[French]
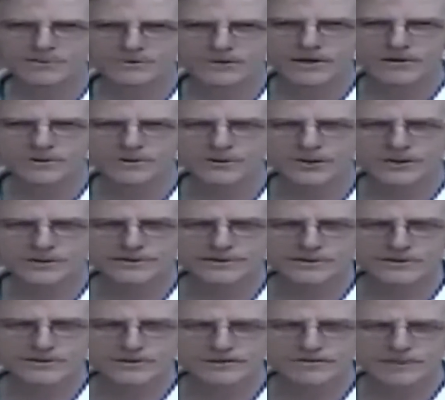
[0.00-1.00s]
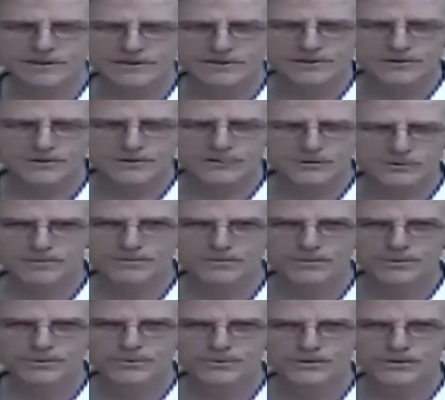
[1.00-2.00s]
et nous allons changer de dimension
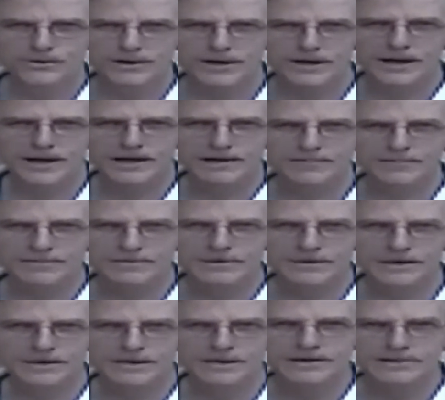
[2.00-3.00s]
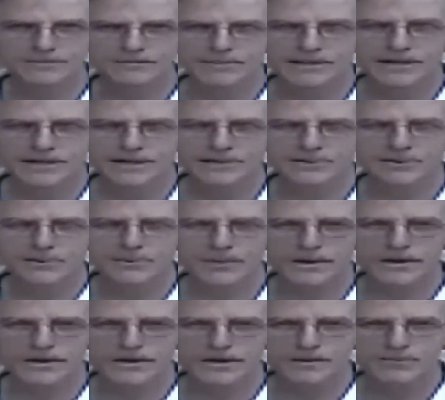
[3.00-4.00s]
pour amener mille ans de
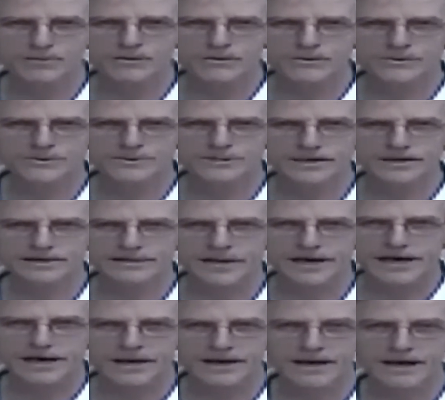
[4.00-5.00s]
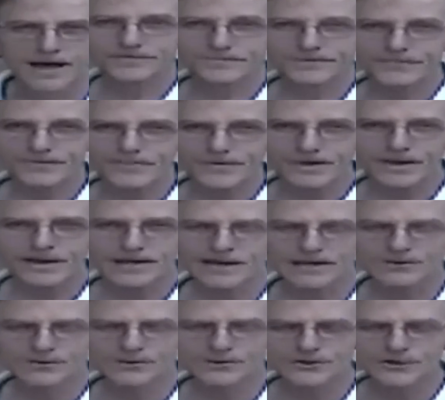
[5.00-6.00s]
paix et d'amour sur cette terre.
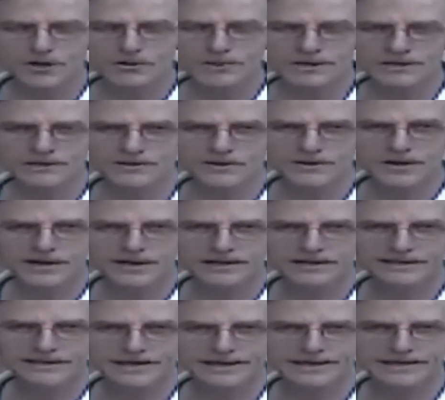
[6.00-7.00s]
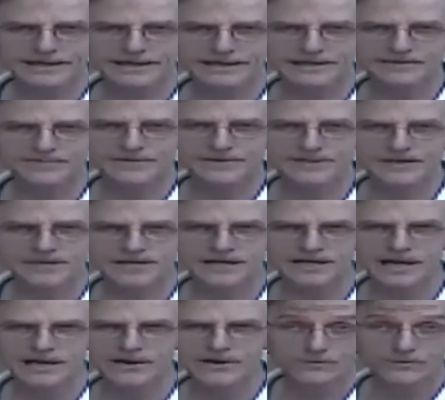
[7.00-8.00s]
L'ajustement sera très très
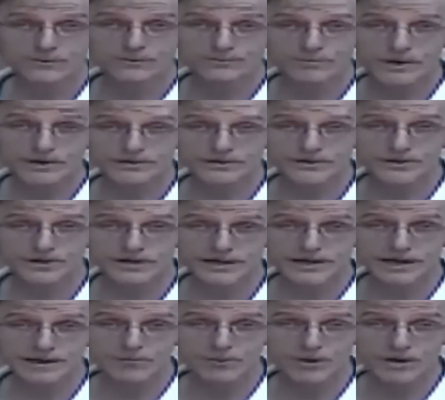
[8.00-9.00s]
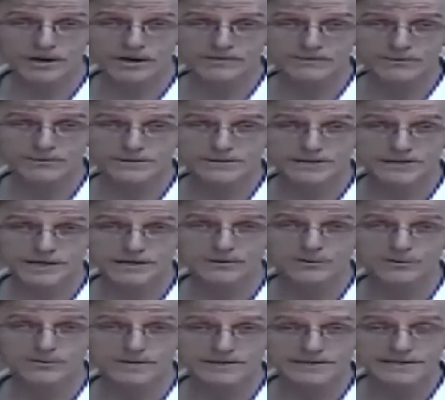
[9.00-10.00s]
difficile. Vous penserez à moi et vous direz
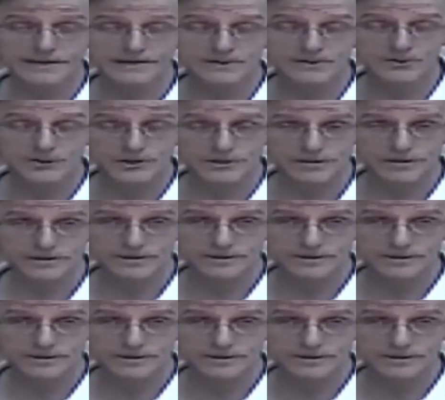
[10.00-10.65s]
tout va s'arranger.